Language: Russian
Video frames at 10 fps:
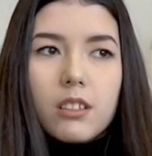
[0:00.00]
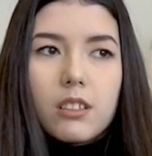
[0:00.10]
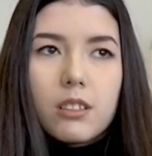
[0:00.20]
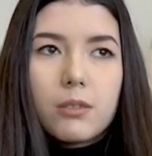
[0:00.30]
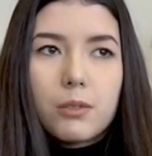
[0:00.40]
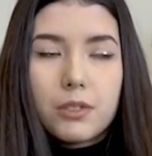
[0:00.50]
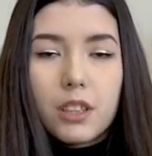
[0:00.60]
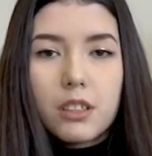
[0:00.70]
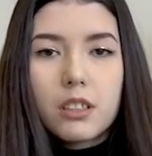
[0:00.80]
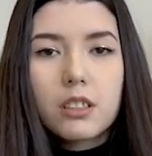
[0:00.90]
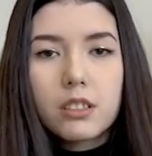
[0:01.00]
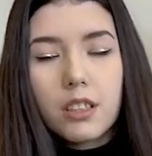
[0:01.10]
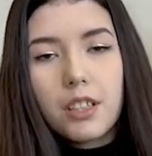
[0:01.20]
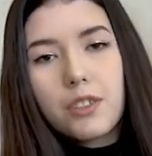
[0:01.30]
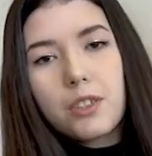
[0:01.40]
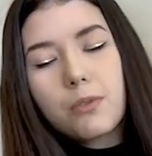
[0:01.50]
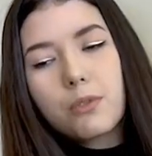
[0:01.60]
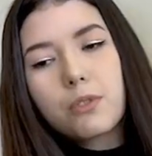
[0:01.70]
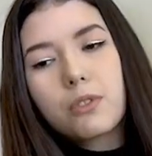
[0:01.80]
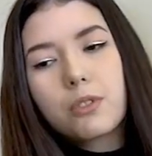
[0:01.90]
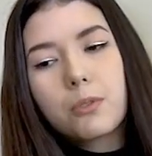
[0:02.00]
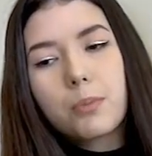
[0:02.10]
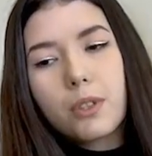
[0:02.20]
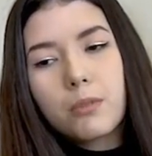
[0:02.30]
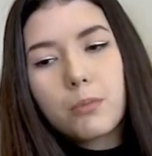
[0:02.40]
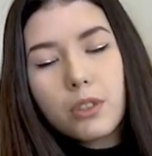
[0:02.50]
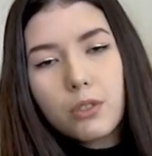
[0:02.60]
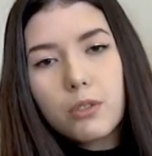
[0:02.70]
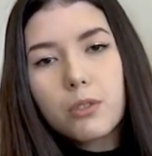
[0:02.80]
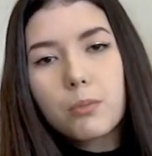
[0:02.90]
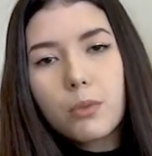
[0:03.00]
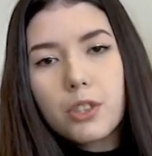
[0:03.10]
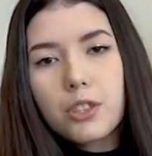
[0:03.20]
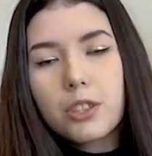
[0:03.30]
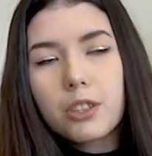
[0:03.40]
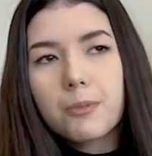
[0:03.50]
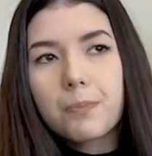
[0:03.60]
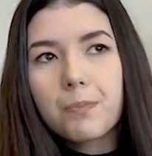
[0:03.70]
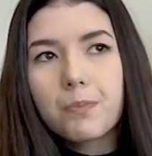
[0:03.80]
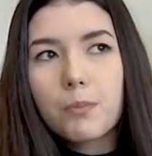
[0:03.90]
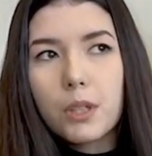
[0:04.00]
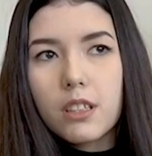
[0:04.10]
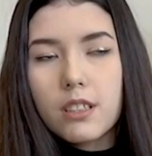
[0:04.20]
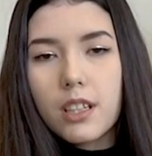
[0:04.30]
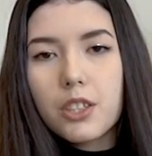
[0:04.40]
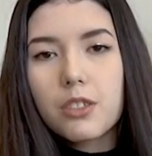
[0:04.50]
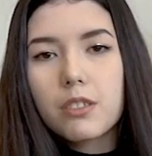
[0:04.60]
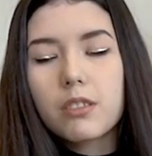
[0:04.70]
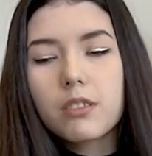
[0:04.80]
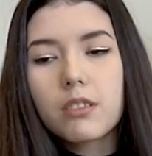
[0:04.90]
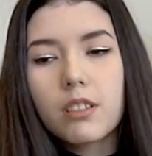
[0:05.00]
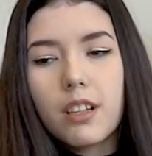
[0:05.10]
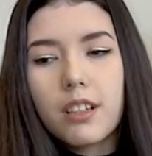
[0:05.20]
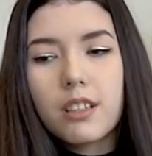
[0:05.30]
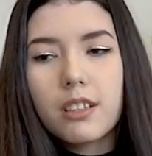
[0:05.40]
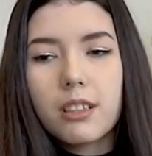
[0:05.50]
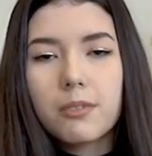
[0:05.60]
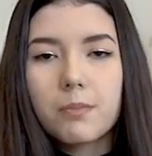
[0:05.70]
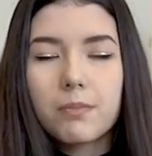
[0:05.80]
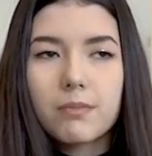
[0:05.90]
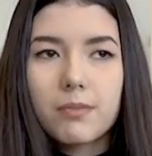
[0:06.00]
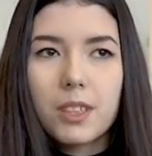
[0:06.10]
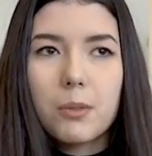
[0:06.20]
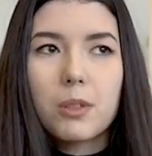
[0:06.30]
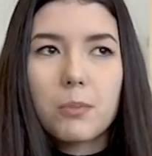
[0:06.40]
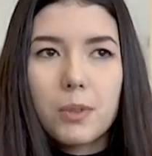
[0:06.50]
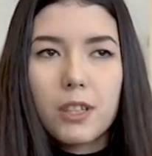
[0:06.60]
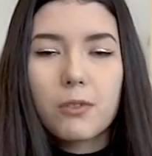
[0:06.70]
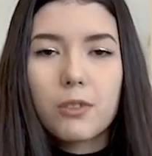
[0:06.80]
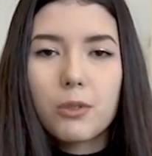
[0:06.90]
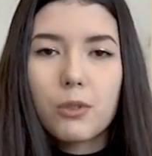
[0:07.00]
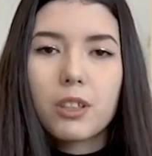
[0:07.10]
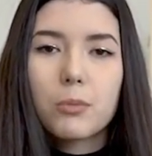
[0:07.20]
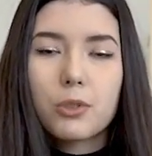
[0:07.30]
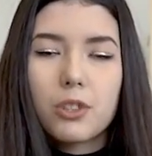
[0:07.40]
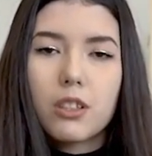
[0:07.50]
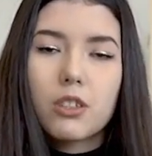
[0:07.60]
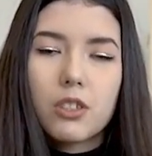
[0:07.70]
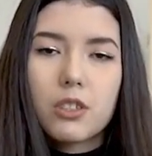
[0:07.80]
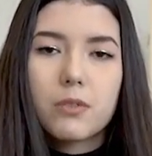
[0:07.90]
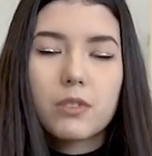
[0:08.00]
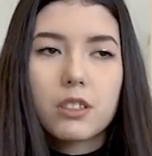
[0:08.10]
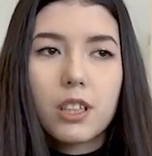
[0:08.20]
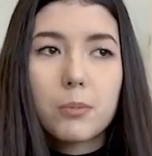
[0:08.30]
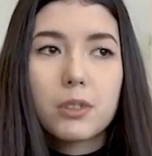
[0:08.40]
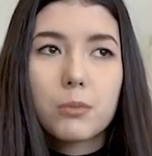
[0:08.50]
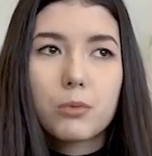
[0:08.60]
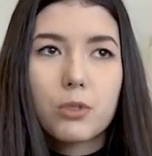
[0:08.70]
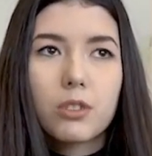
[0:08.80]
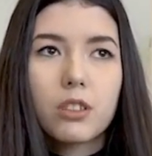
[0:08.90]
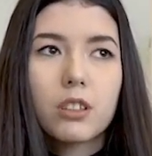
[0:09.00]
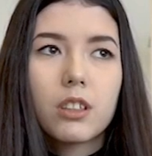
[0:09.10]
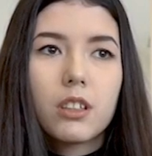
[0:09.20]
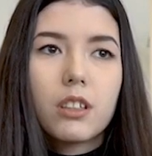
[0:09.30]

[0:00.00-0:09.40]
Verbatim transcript: А, Во-вторых, скорее всего, Брно больше предназначен для именно первого года обучения чешского языка, потому что